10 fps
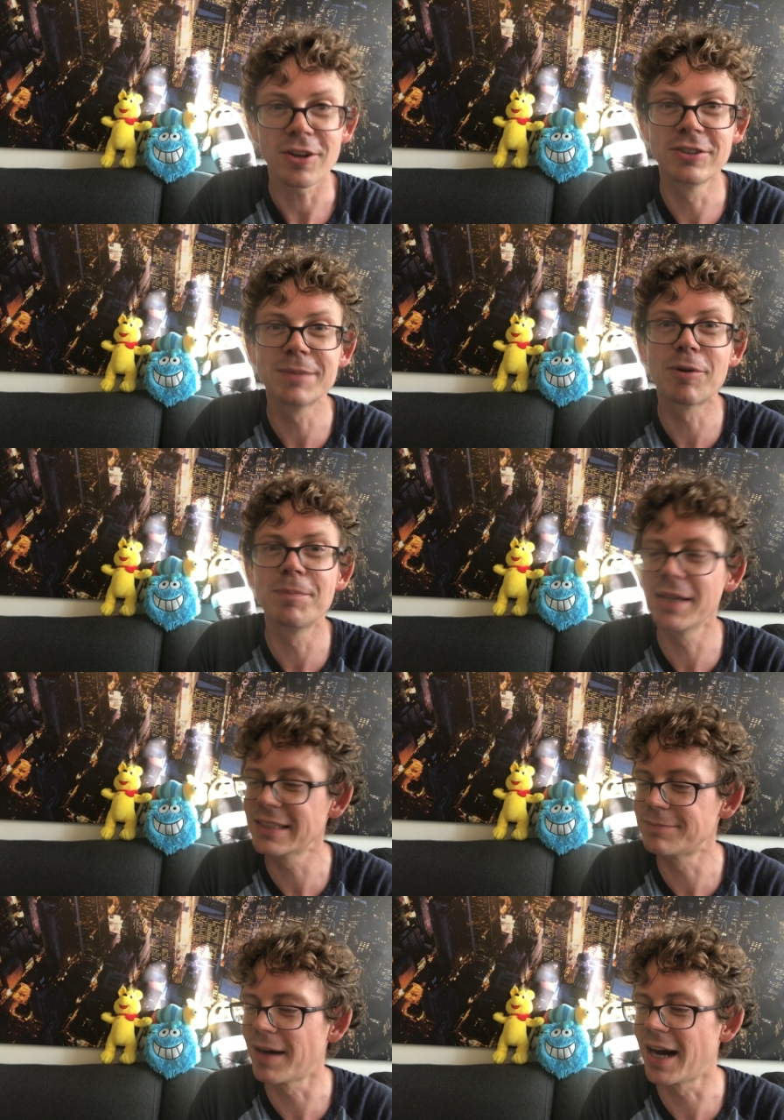Die probiere
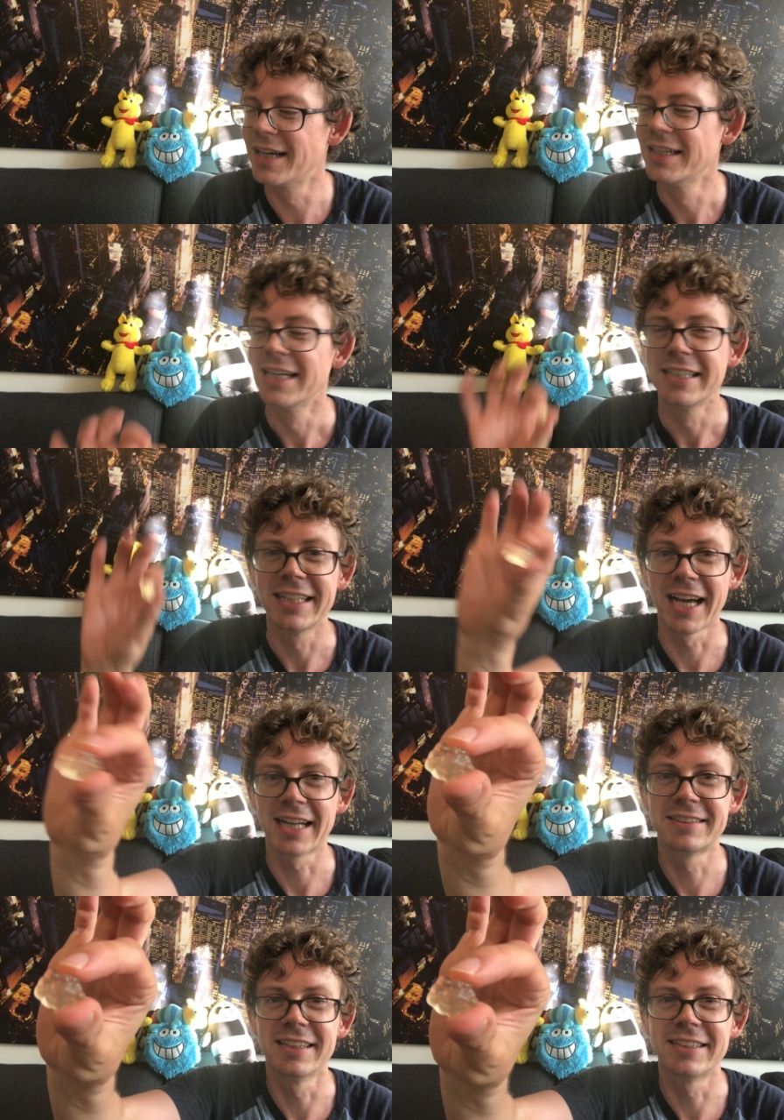ich mal direkt hier.